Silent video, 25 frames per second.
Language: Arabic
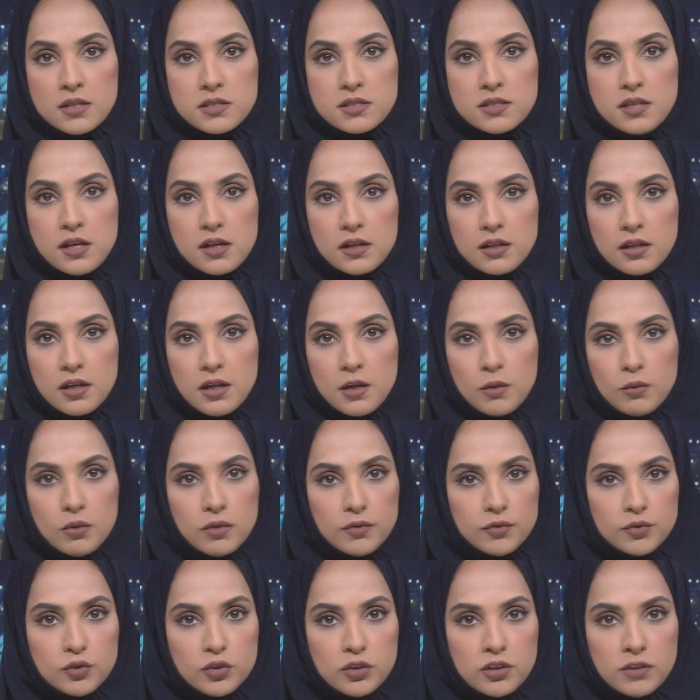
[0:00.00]
زار
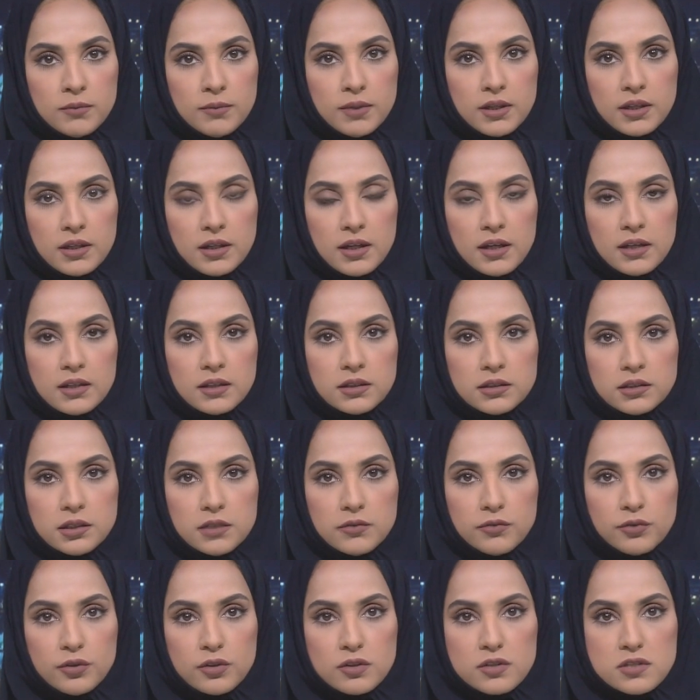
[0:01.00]
وفد من قناة
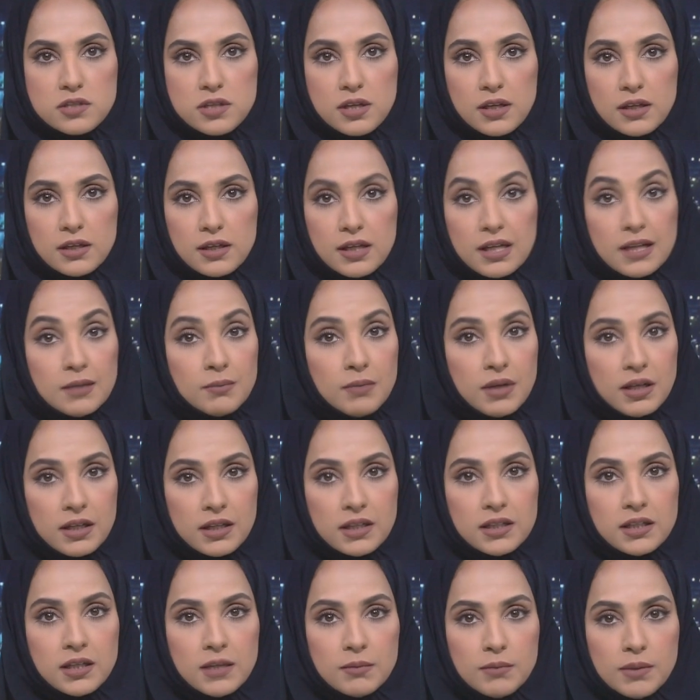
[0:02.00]
فوكس الألمانية